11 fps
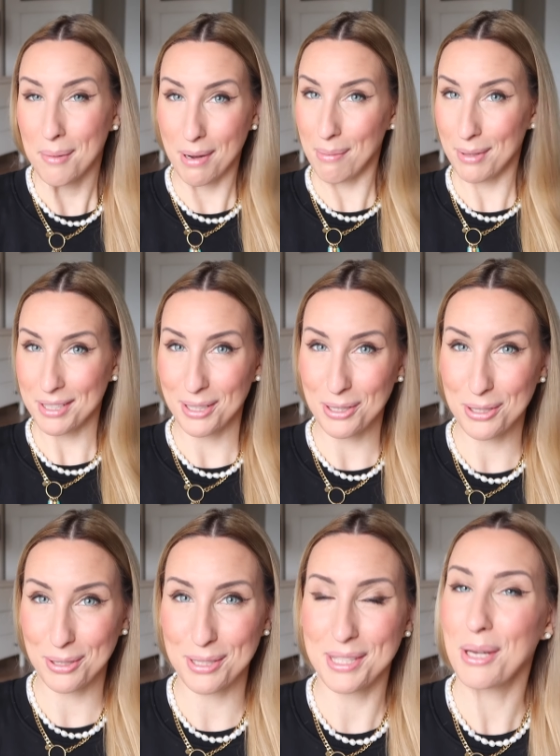Mam nadzieję, że
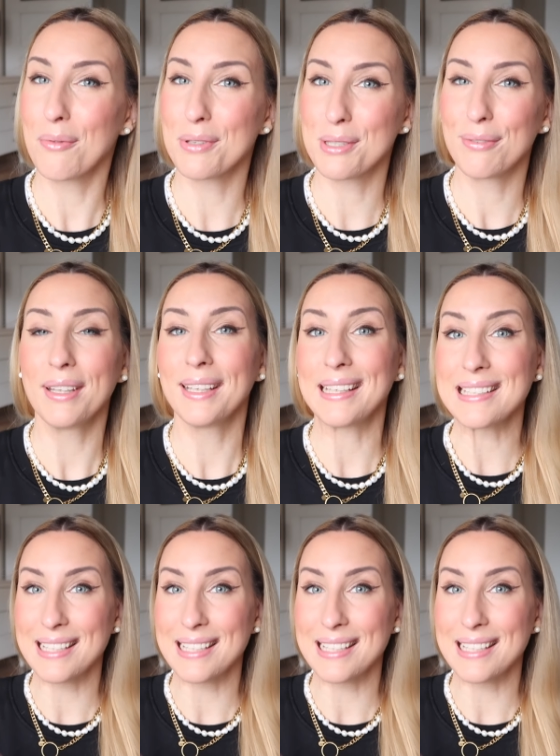nie zostały zostały wycofane i